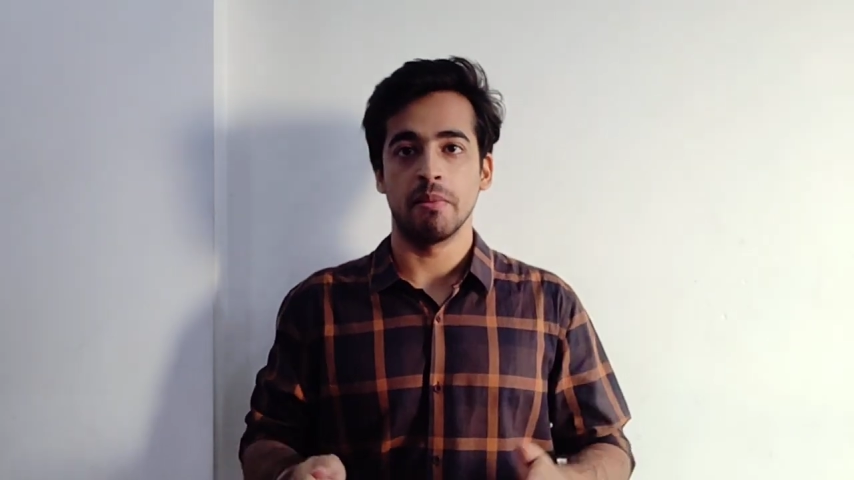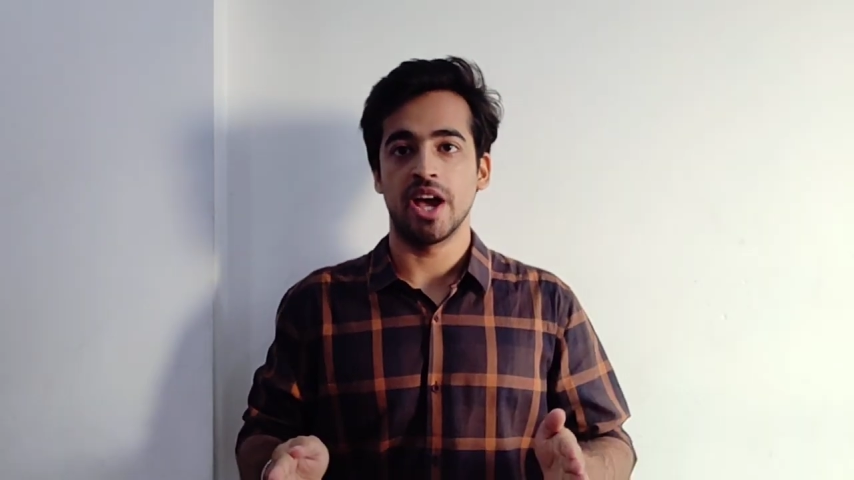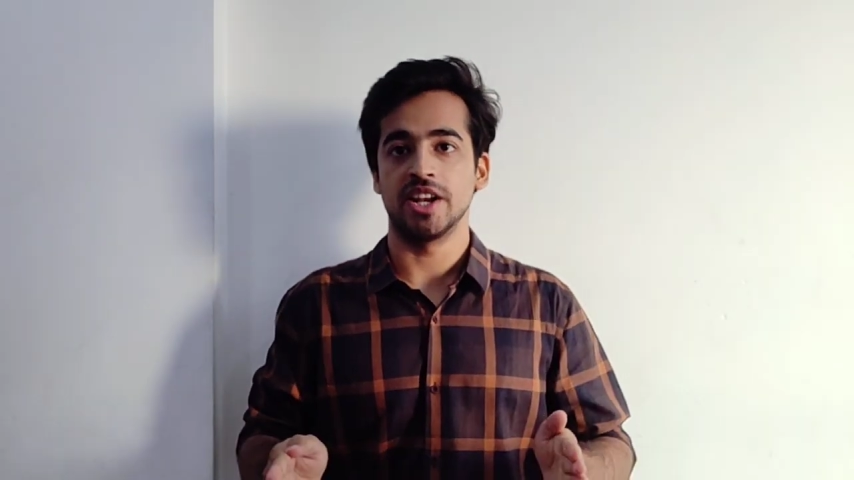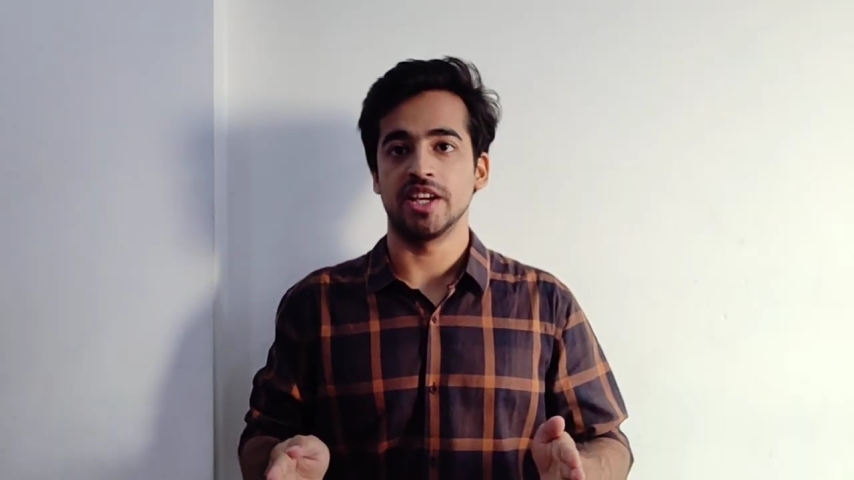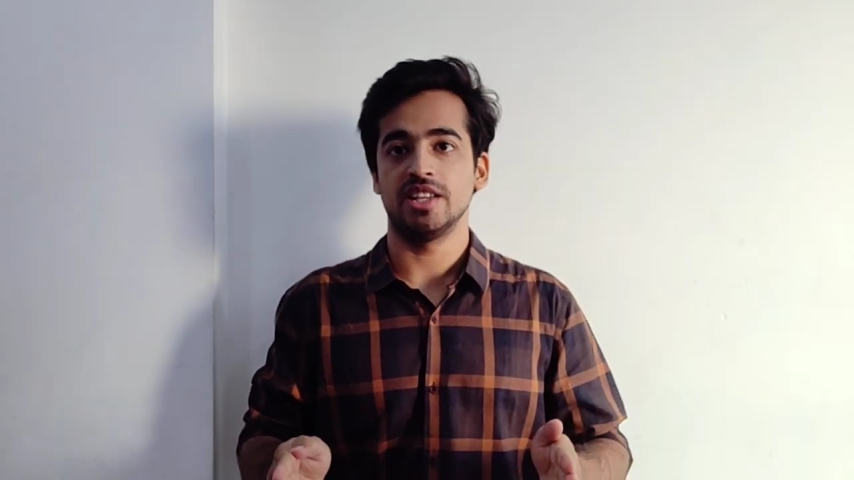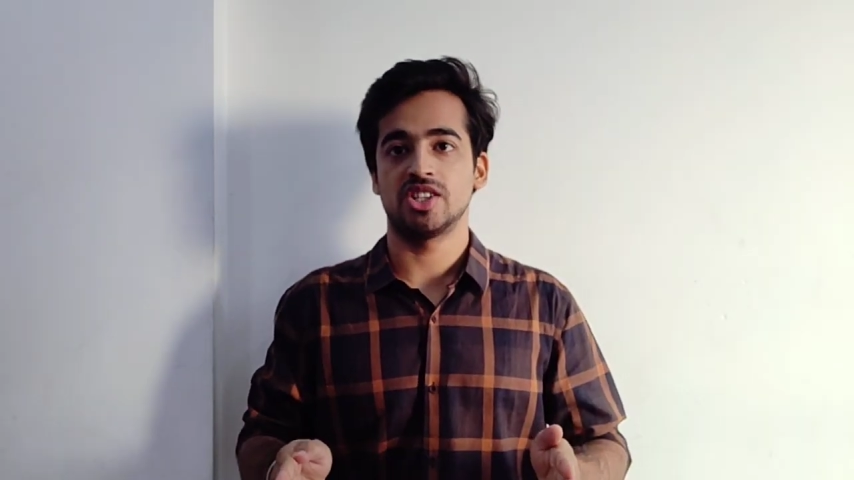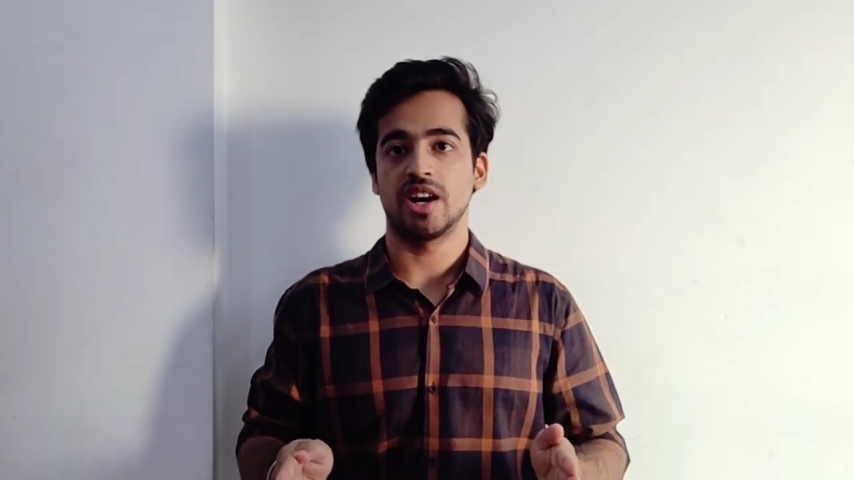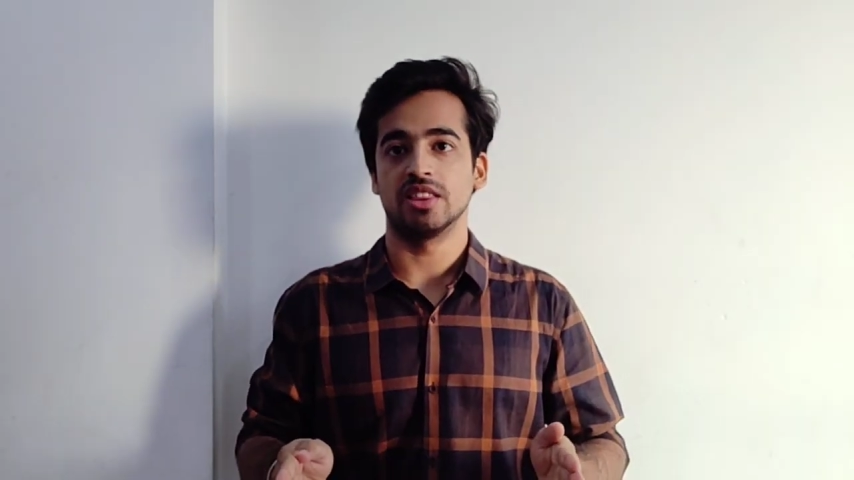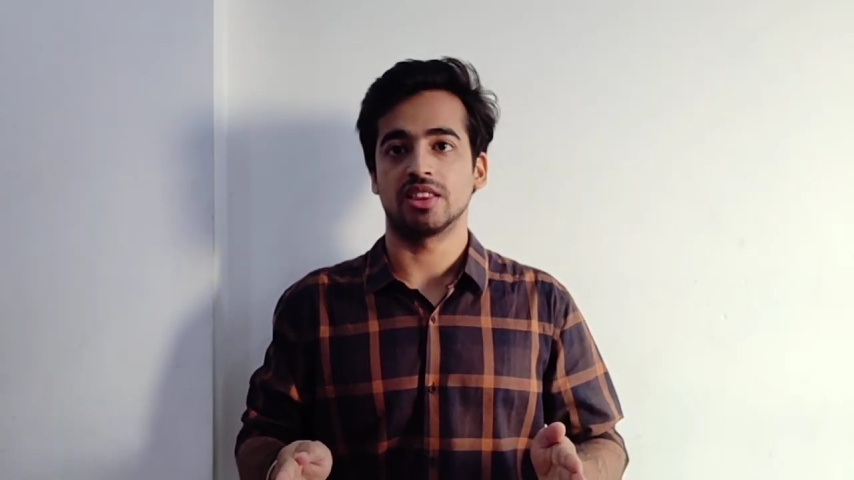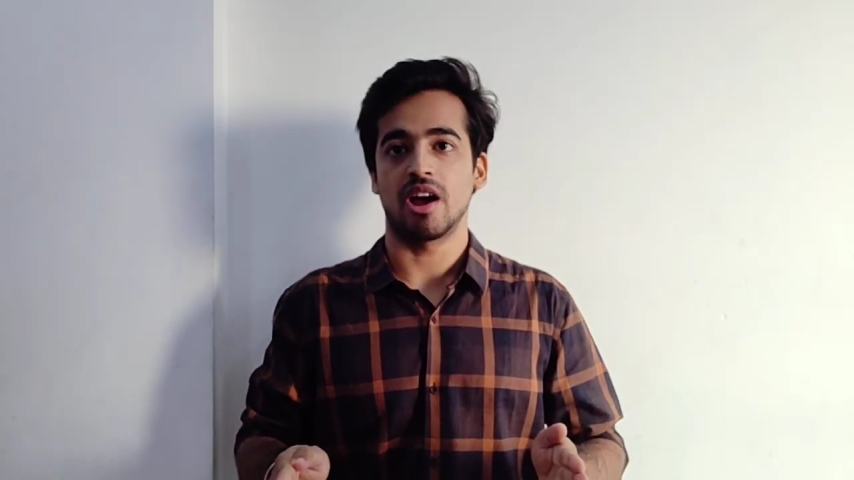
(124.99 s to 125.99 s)
मैं नहीं
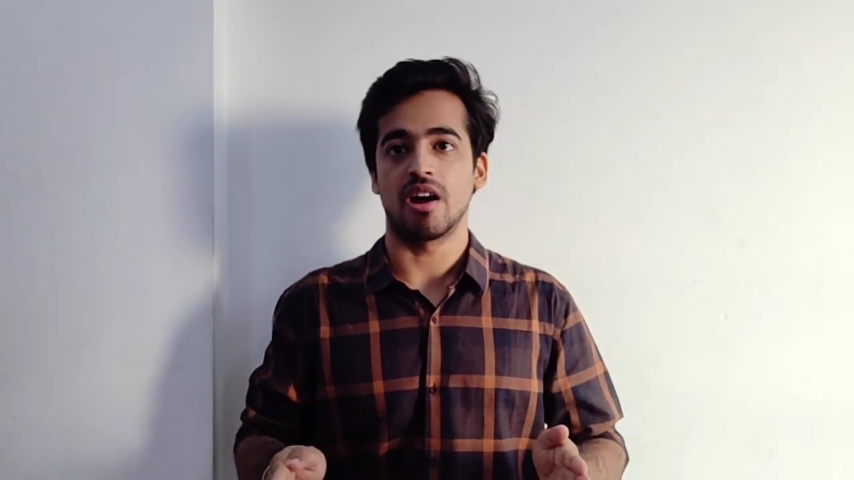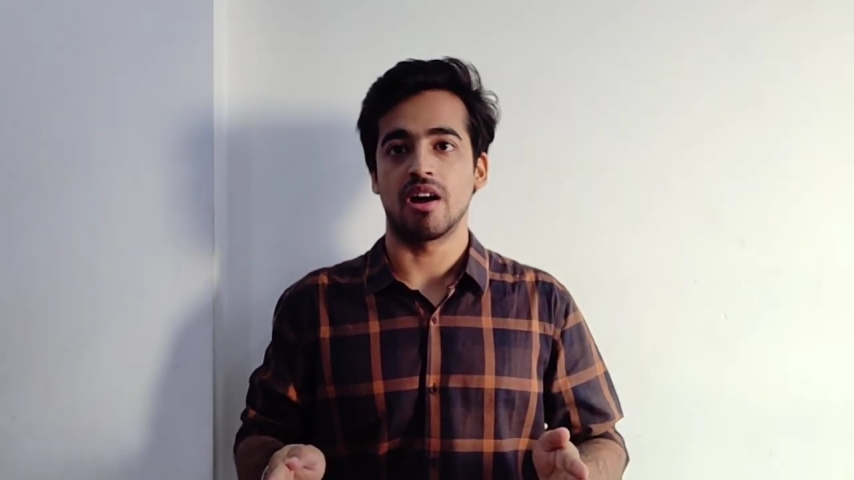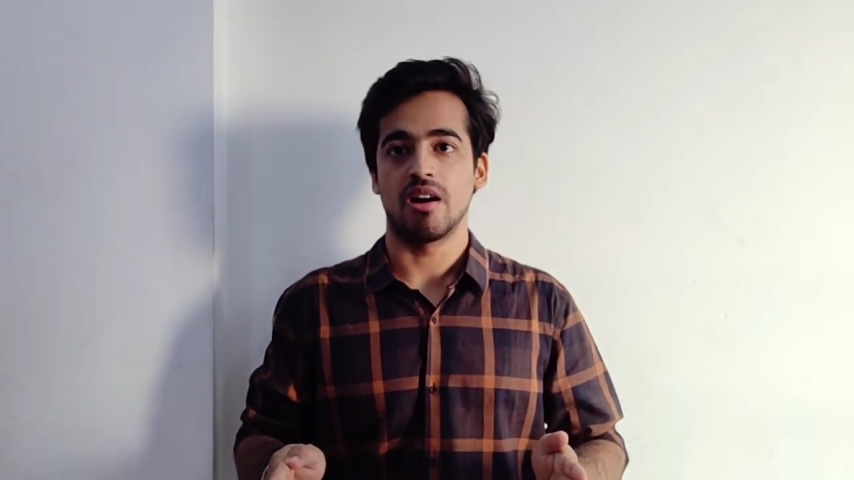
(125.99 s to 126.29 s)
जानता